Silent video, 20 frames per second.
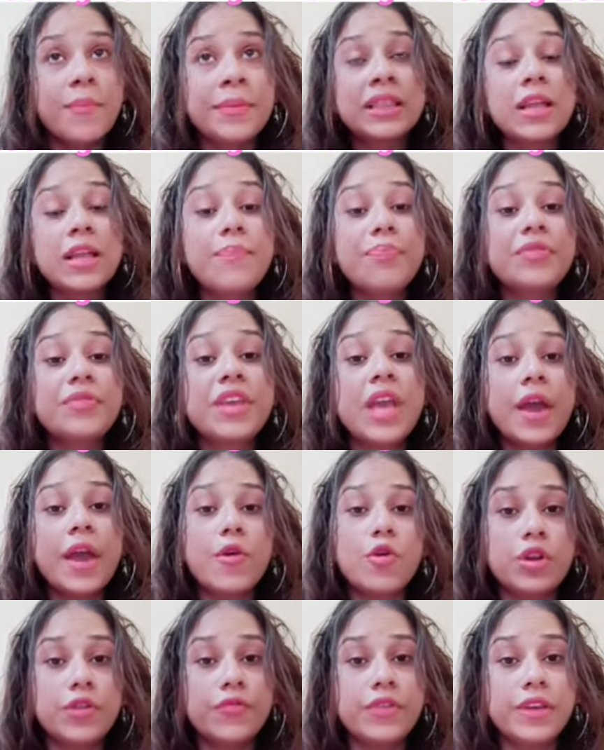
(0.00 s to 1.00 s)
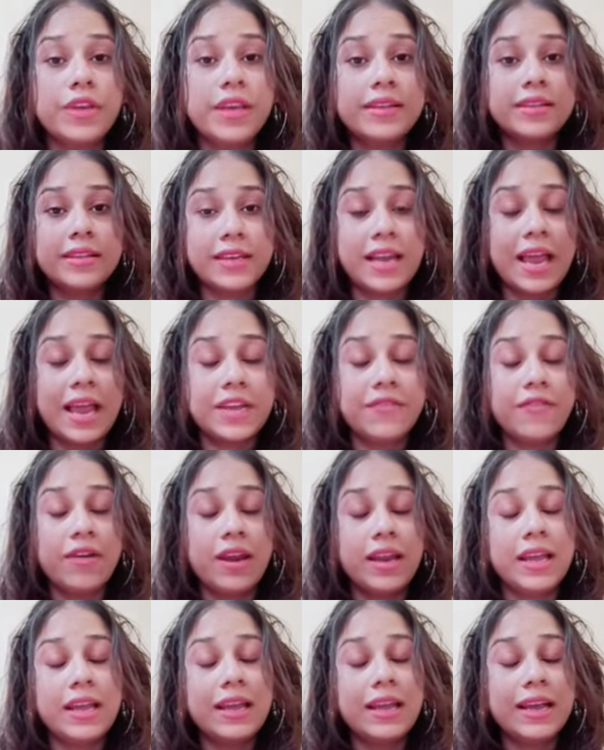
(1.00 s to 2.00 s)
मतलब क्या नोटिफिकेशन आने
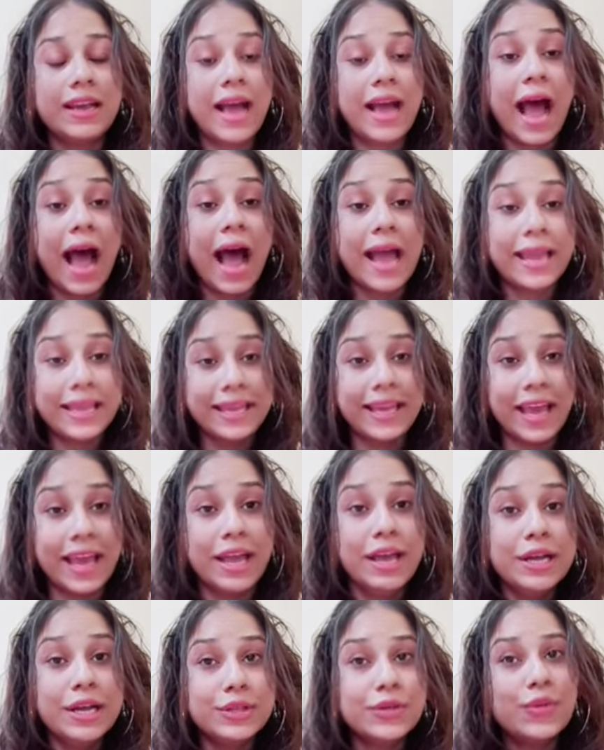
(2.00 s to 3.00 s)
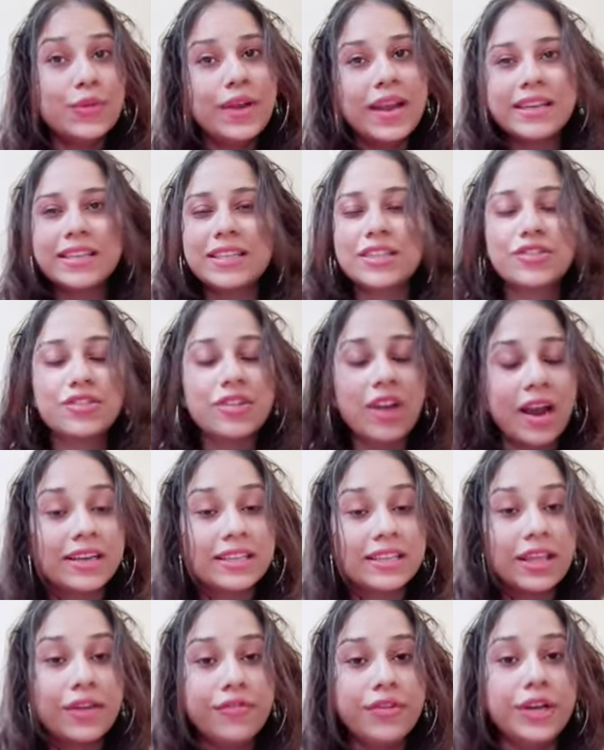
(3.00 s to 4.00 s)
वाले आई है तो लेट्स स्टार्ट
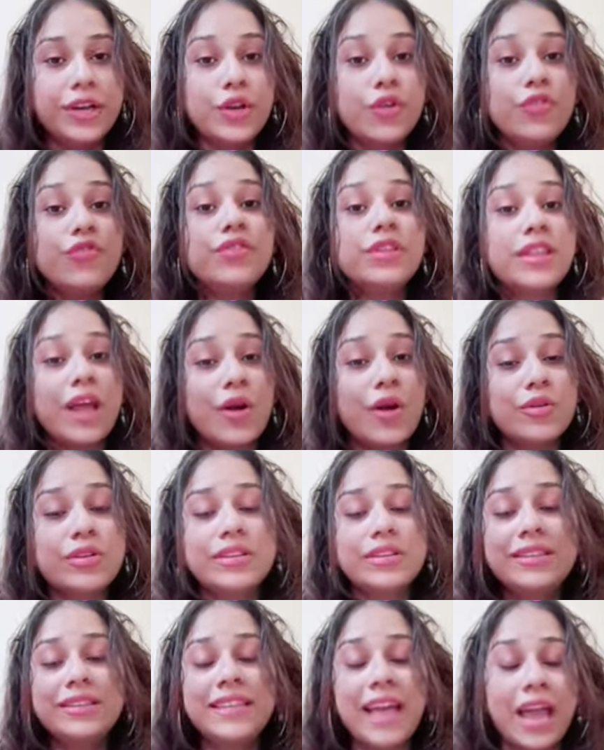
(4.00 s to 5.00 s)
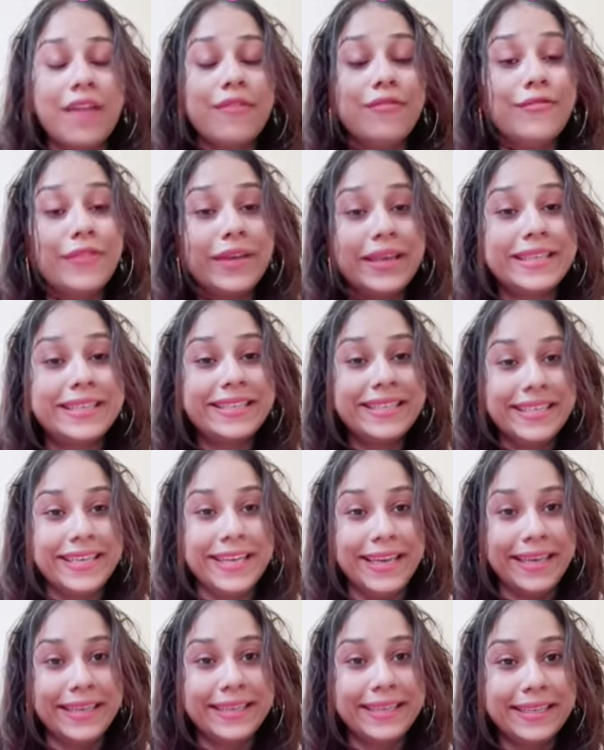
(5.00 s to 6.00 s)
द वीडियो विदाउट टाइम वेस्ट
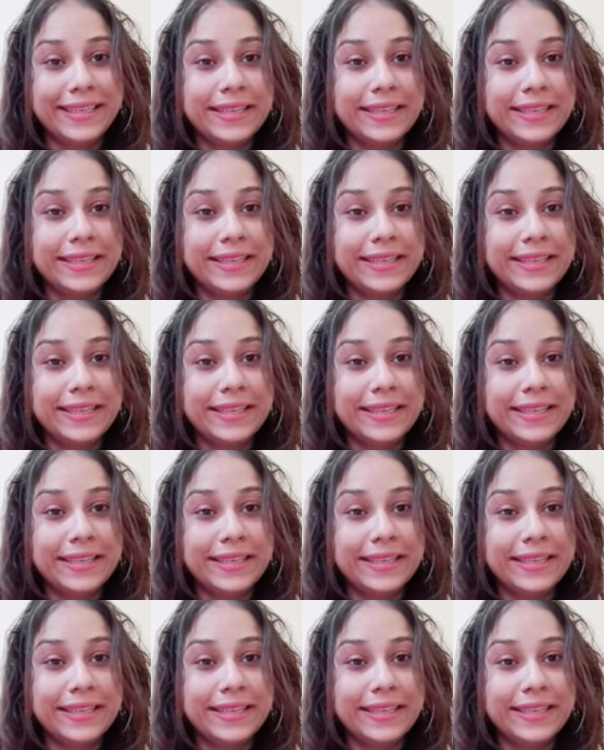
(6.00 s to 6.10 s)
किए